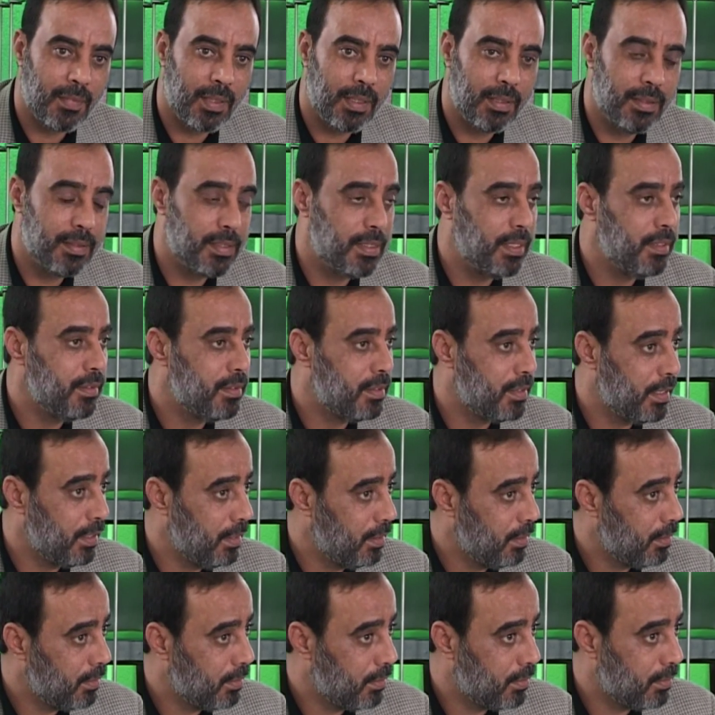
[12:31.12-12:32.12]
sind
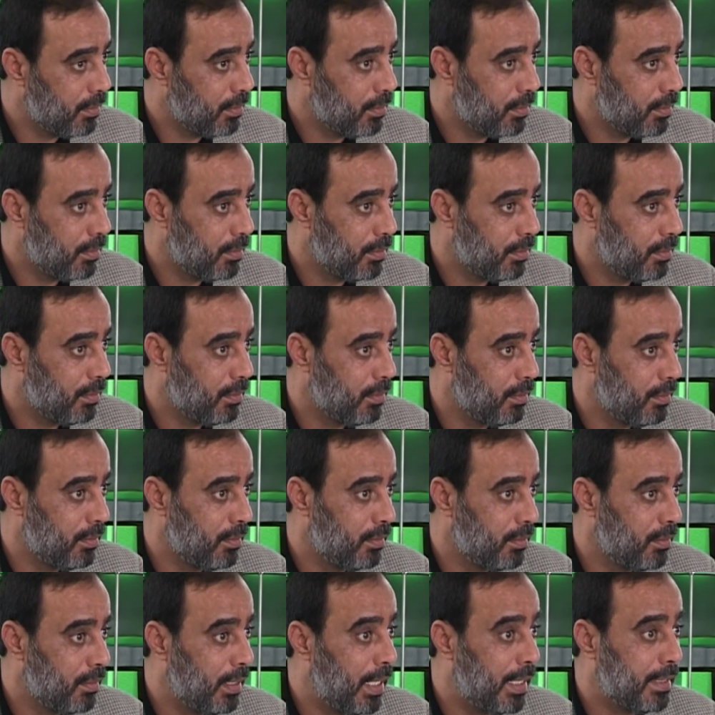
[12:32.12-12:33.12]
sie
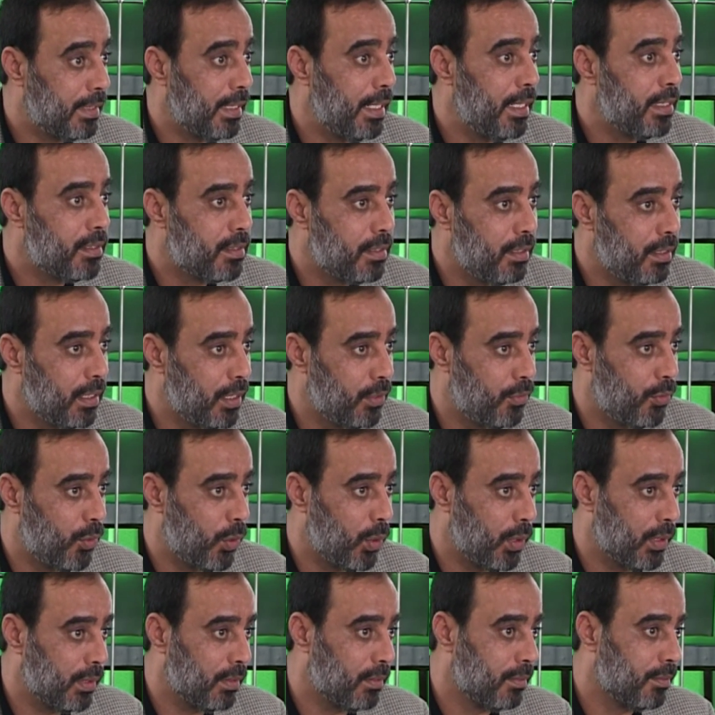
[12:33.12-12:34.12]
Atheisten
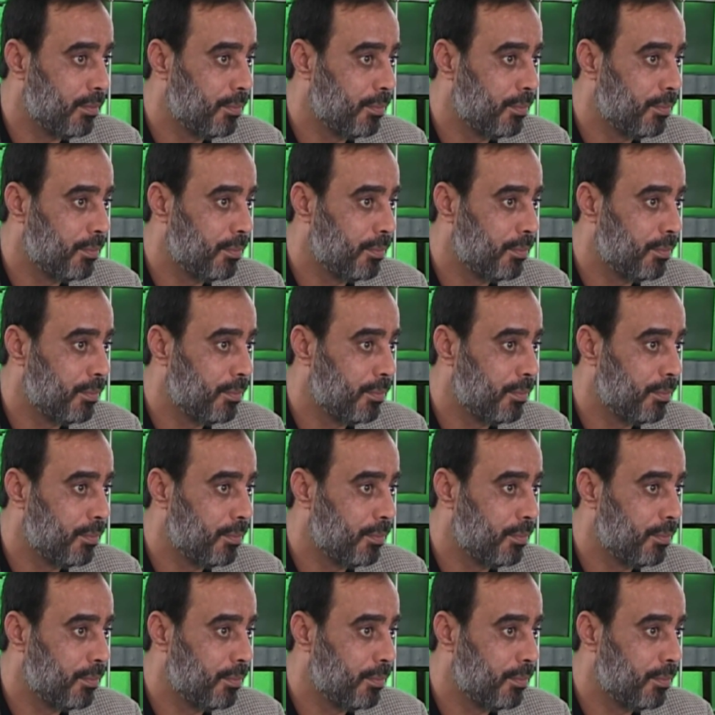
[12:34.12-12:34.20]
geworden.